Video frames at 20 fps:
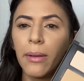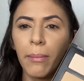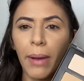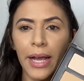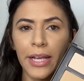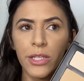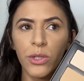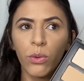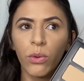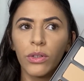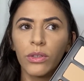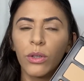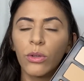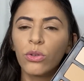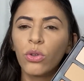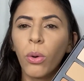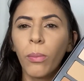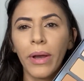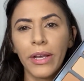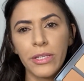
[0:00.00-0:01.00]
mas quando eu
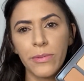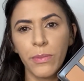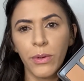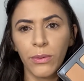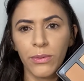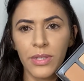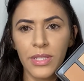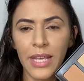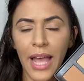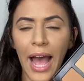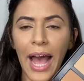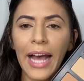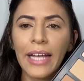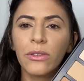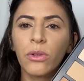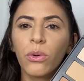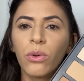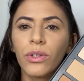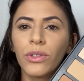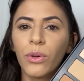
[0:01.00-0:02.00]
tô mais
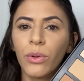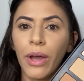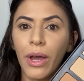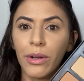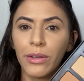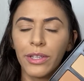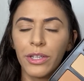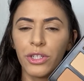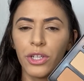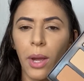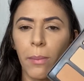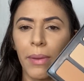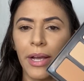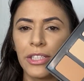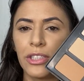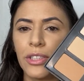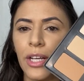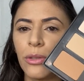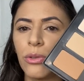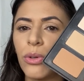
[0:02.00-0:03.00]
bronzeado ou quando eu quero deixar
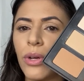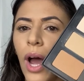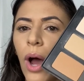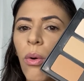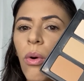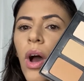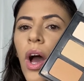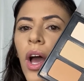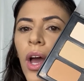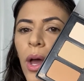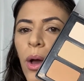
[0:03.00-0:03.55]
mais natural,